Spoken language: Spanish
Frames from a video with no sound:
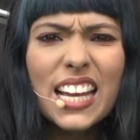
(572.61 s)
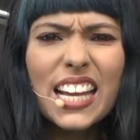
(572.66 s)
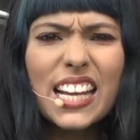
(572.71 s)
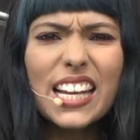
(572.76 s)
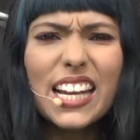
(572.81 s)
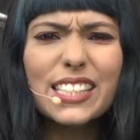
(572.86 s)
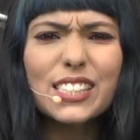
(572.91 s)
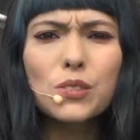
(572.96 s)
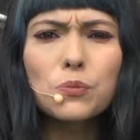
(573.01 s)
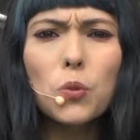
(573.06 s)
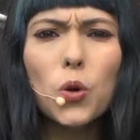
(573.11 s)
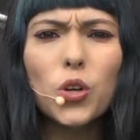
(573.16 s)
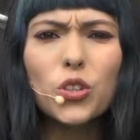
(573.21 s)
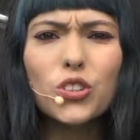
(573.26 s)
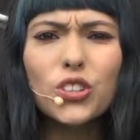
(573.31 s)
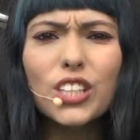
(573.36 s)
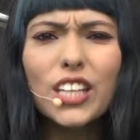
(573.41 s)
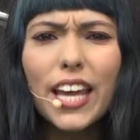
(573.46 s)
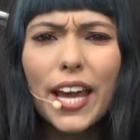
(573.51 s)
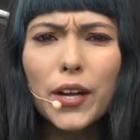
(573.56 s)
las
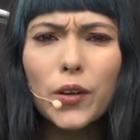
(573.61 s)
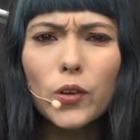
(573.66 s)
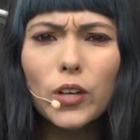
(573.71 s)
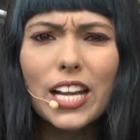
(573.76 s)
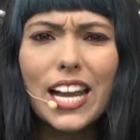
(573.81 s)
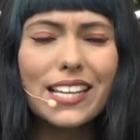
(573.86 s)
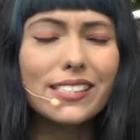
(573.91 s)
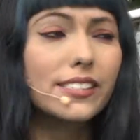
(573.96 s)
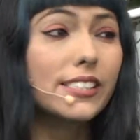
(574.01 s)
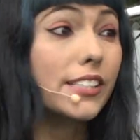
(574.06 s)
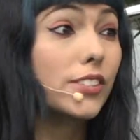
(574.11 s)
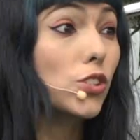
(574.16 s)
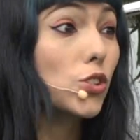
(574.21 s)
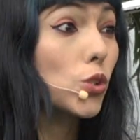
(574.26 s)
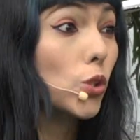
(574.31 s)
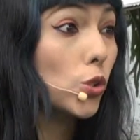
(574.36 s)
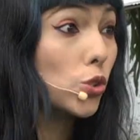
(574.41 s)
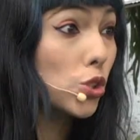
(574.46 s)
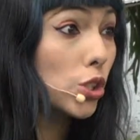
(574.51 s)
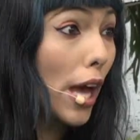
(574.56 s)
mordieron, las
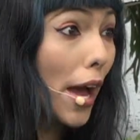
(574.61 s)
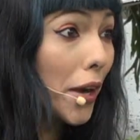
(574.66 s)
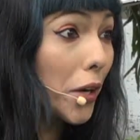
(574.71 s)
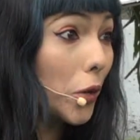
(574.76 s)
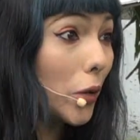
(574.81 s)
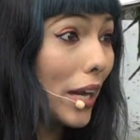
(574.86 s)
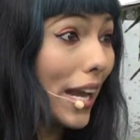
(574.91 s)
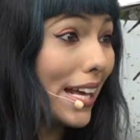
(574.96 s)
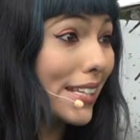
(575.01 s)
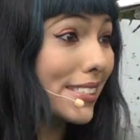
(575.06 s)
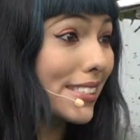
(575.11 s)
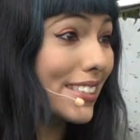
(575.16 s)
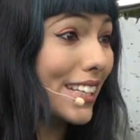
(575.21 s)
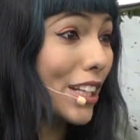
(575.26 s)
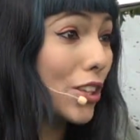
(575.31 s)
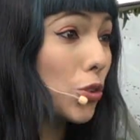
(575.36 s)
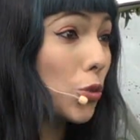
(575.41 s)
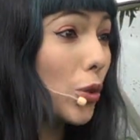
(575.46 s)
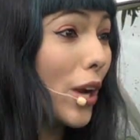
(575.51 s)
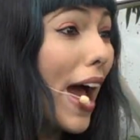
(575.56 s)
destrozaron, las
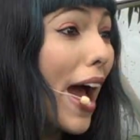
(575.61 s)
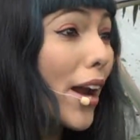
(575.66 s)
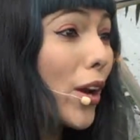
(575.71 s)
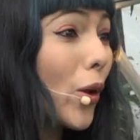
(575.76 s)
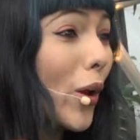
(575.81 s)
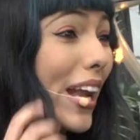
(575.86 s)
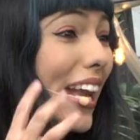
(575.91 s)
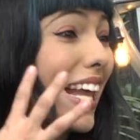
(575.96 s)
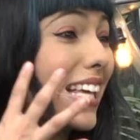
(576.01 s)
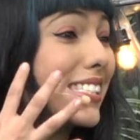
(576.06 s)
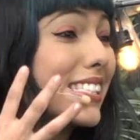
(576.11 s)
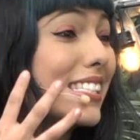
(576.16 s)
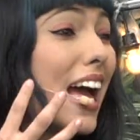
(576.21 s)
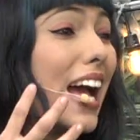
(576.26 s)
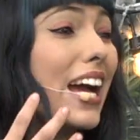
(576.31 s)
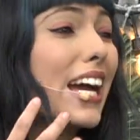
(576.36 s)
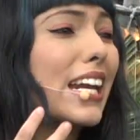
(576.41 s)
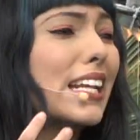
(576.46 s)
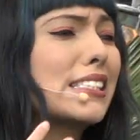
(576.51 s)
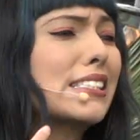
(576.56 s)
trituraron, la
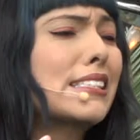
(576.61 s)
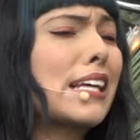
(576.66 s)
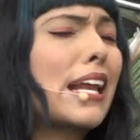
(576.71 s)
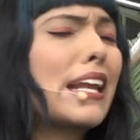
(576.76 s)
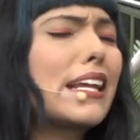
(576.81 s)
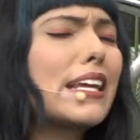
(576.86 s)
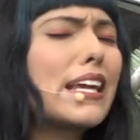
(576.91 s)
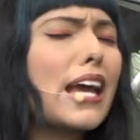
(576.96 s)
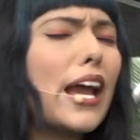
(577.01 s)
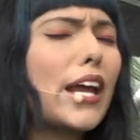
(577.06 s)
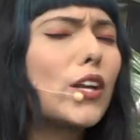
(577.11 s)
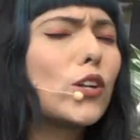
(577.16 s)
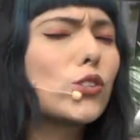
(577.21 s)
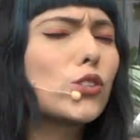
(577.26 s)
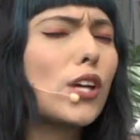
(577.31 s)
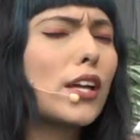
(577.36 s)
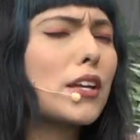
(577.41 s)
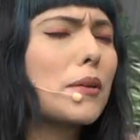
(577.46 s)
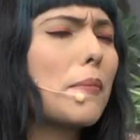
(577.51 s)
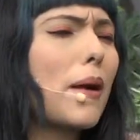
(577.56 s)
sangre salía y los
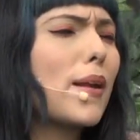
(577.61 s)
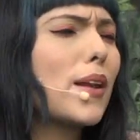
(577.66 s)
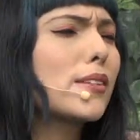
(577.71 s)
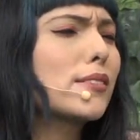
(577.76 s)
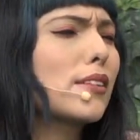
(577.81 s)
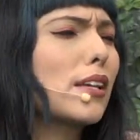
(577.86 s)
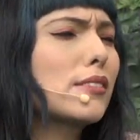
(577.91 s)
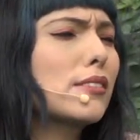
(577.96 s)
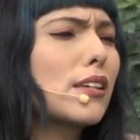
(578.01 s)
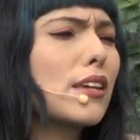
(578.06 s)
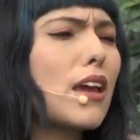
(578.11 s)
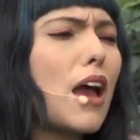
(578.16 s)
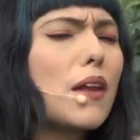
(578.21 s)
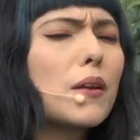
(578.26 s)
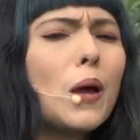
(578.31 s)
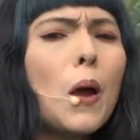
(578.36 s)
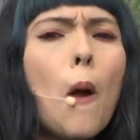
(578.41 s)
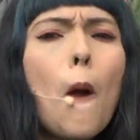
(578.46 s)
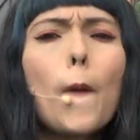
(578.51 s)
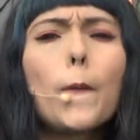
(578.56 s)
animales decían,
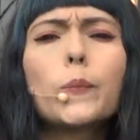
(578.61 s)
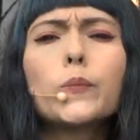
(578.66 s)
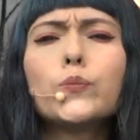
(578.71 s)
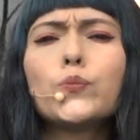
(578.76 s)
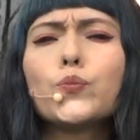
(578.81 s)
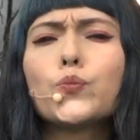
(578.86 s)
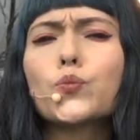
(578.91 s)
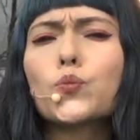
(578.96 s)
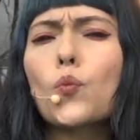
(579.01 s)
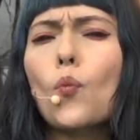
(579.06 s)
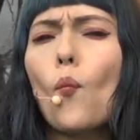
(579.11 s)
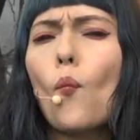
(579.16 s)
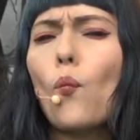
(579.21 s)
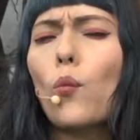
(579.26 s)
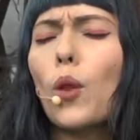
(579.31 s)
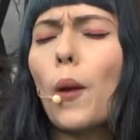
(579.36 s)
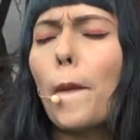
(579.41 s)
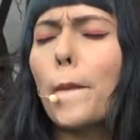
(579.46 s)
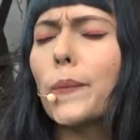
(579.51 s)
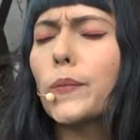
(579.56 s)

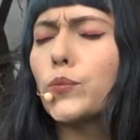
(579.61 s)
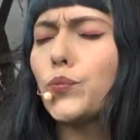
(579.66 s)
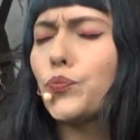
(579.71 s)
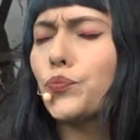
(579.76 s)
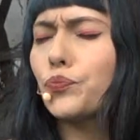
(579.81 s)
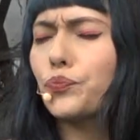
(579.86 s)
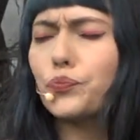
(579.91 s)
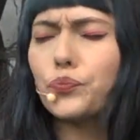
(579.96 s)
mmm,